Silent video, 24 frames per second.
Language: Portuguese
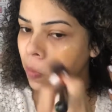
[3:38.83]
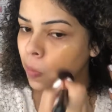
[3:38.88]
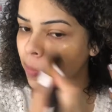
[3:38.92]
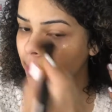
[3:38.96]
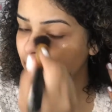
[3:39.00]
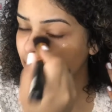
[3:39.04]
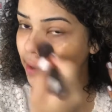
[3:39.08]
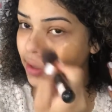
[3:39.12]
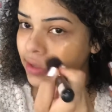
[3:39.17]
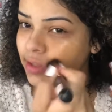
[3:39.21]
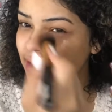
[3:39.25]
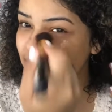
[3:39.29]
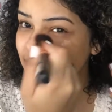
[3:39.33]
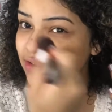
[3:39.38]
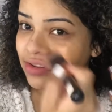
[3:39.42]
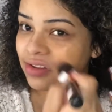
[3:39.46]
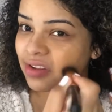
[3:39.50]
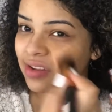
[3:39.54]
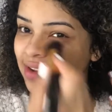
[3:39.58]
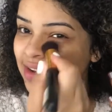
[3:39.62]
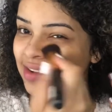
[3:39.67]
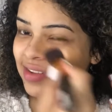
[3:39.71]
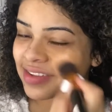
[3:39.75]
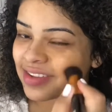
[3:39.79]
Ela tá
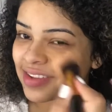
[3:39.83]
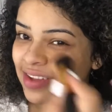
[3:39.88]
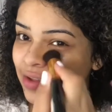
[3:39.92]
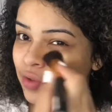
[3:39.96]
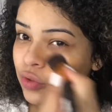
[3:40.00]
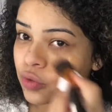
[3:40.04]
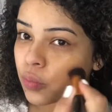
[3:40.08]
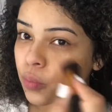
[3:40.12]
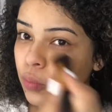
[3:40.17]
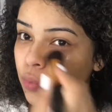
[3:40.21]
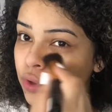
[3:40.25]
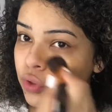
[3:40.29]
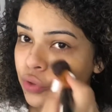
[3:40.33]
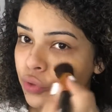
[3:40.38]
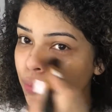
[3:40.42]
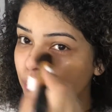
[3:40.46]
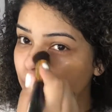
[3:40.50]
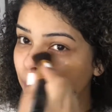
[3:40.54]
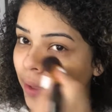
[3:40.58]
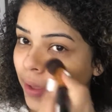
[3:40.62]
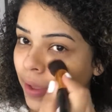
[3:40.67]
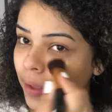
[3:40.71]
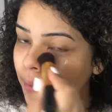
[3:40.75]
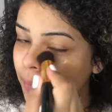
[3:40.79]
deslizando muito
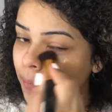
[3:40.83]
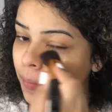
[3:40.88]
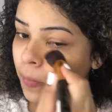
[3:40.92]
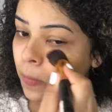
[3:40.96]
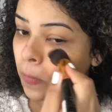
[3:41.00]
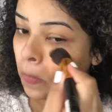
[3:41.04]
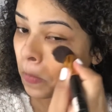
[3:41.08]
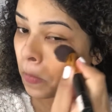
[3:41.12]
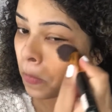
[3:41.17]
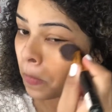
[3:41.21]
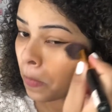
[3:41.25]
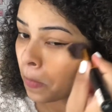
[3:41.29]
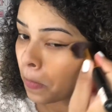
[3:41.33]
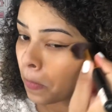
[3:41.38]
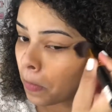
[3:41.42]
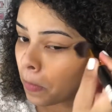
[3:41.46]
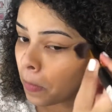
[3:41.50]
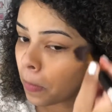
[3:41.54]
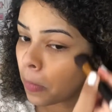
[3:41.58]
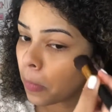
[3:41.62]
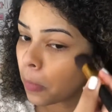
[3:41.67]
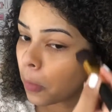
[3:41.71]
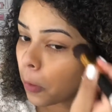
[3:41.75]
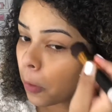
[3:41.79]
bem.
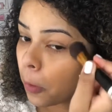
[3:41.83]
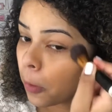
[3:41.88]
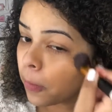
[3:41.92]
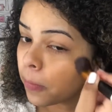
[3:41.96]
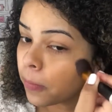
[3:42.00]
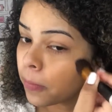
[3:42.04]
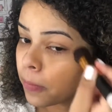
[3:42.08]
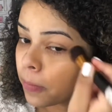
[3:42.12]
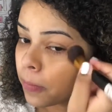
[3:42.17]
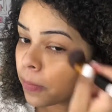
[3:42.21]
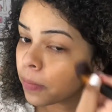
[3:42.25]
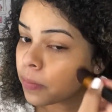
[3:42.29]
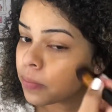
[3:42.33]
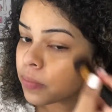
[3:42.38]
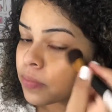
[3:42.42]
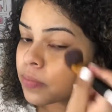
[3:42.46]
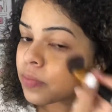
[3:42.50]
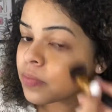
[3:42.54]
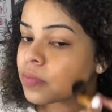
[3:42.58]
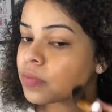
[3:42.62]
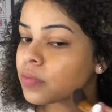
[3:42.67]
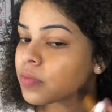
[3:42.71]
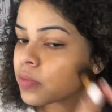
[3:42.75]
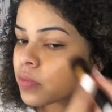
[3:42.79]
Ó.
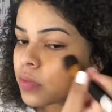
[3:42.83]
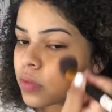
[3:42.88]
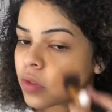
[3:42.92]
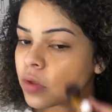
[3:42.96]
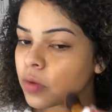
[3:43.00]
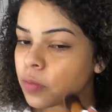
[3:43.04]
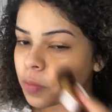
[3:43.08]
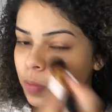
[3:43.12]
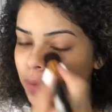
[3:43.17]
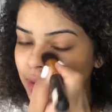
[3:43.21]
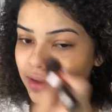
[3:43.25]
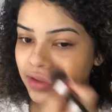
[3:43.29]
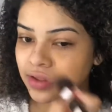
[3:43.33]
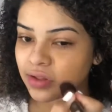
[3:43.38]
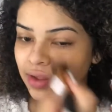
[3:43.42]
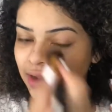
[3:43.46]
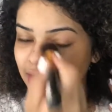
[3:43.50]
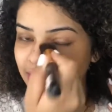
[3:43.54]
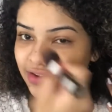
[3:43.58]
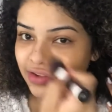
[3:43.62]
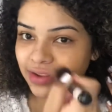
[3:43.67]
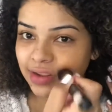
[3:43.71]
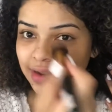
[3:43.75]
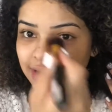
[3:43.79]
Eu passo, ela
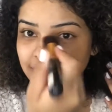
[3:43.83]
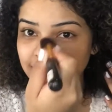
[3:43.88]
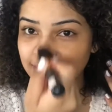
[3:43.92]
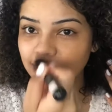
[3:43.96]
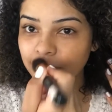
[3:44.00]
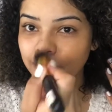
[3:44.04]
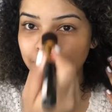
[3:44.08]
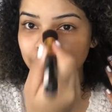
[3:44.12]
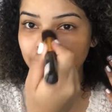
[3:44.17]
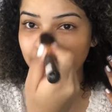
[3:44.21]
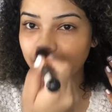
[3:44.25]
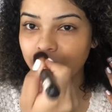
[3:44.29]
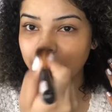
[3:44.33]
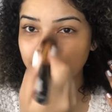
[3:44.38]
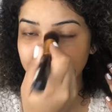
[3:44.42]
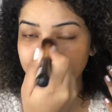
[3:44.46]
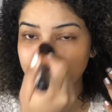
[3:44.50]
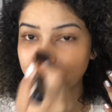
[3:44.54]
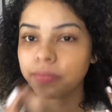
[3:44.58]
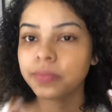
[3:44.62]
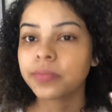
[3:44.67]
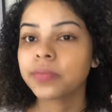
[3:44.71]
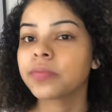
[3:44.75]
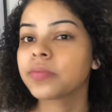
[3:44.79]
desliza bem.
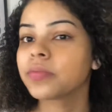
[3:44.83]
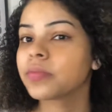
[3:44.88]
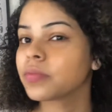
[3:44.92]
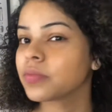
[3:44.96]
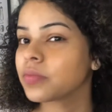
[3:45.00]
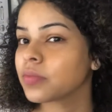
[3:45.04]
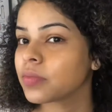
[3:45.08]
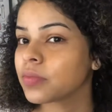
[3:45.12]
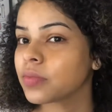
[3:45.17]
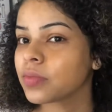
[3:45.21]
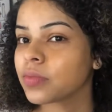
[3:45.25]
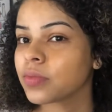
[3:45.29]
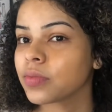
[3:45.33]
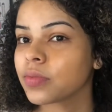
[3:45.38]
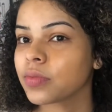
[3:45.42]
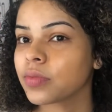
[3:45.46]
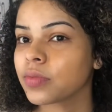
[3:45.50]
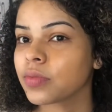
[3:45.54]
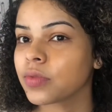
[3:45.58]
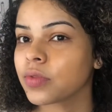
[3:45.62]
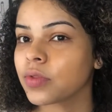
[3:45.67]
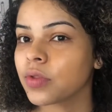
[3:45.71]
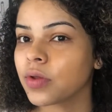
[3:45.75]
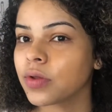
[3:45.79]

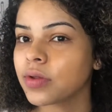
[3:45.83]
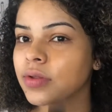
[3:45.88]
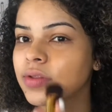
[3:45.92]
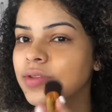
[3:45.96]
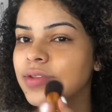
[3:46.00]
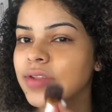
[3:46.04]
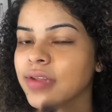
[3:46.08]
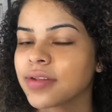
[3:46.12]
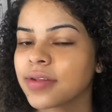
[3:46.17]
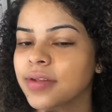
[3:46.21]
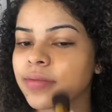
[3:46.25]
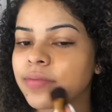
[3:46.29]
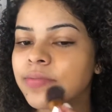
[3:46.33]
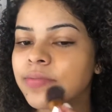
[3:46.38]
Nossa.